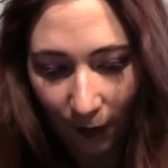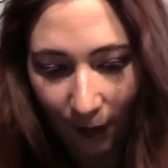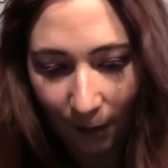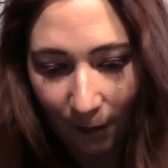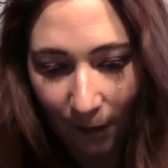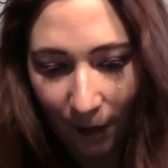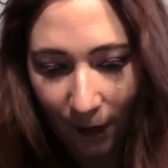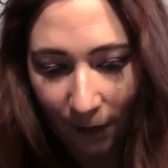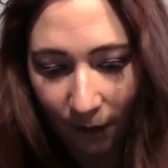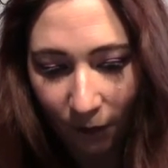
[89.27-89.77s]
à
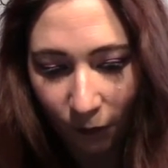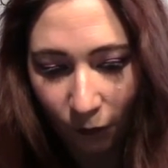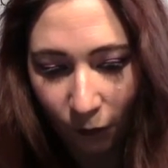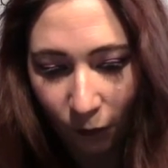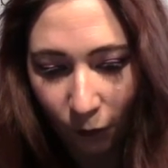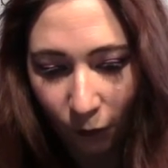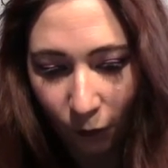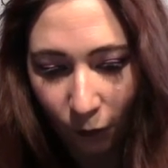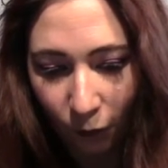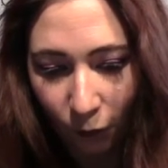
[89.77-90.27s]
base
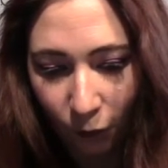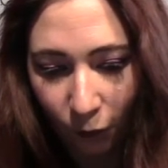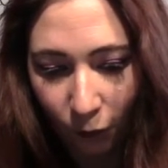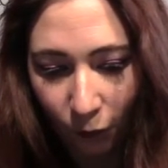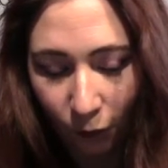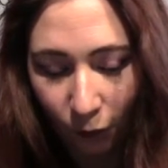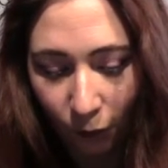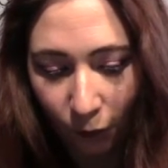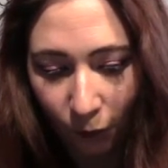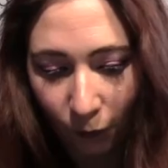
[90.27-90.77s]
de,
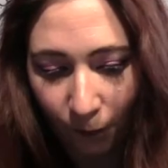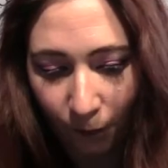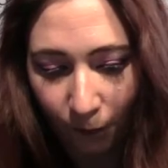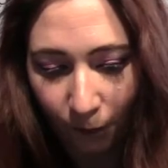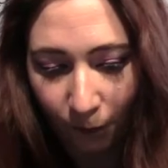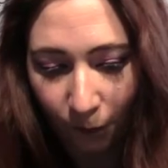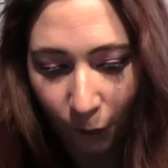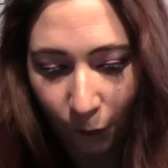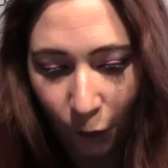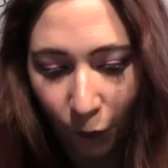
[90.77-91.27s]

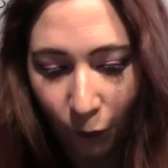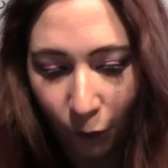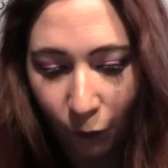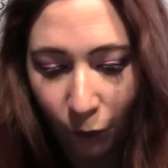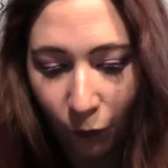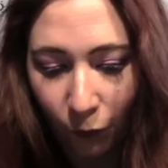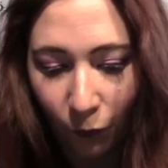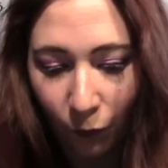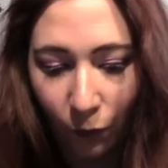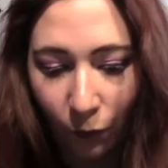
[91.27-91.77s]
de,
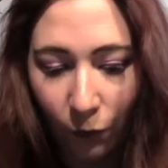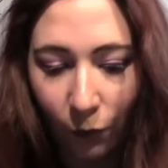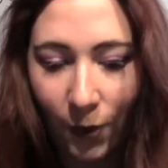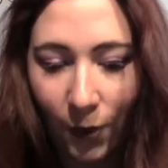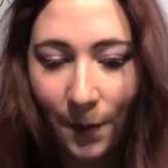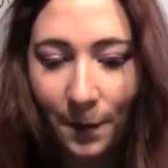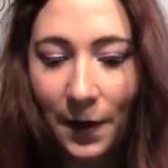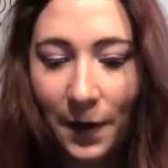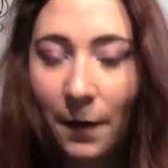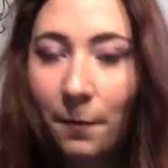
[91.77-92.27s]
de
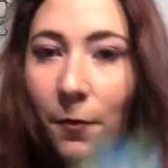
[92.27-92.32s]
la mer